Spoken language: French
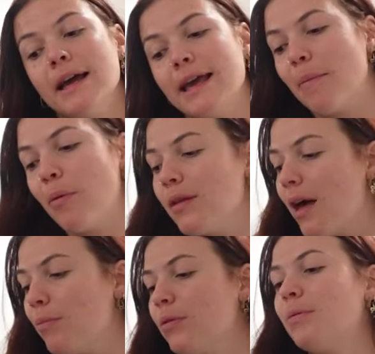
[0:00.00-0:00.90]
et à prendre
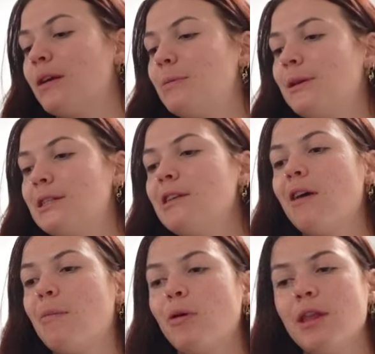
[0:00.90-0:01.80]
un peu de perspective,
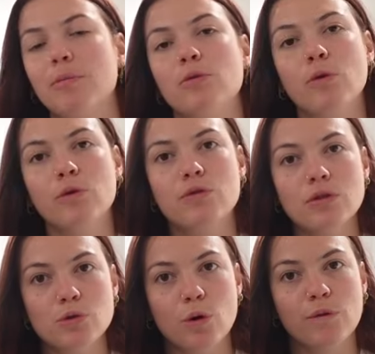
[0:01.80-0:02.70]
à prendre un peu de recul
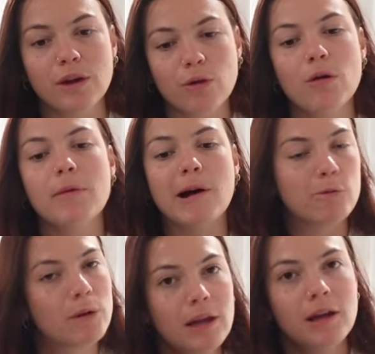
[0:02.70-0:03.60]
sur le fait que, ben
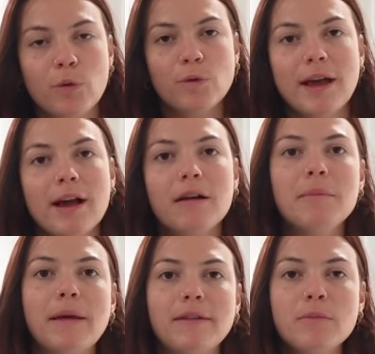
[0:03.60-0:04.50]
oui, on a quand
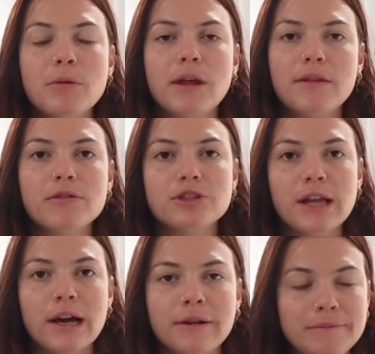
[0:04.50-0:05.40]
même passé une bonne année en
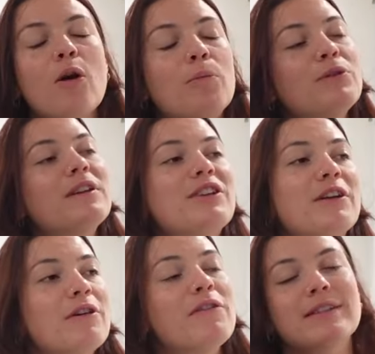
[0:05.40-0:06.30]
général. Et en plus, à
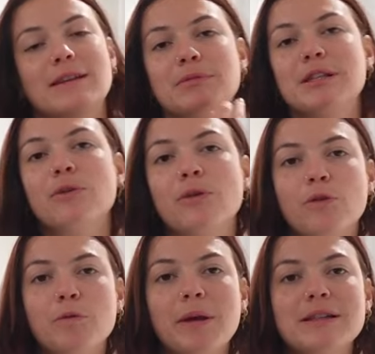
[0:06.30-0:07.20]
chaque fois, faire ces petites
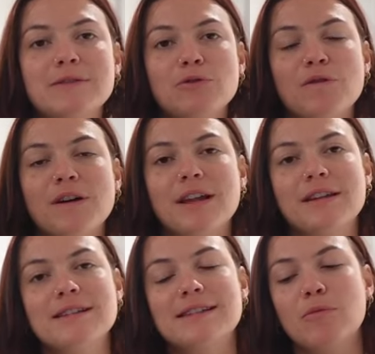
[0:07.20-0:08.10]
rétrospectives de fin
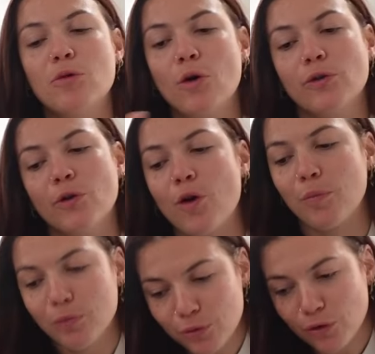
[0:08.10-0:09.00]
d'année, ça me lance
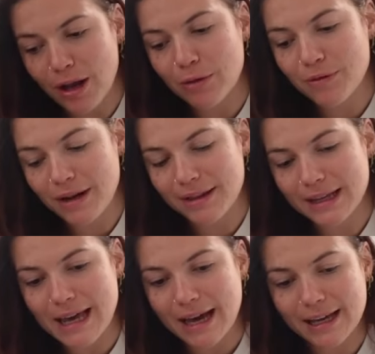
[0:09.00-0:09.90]
encore plus dans la nouvelle année
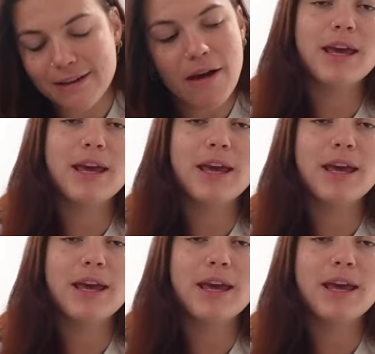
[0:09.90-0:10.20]
qui arrive.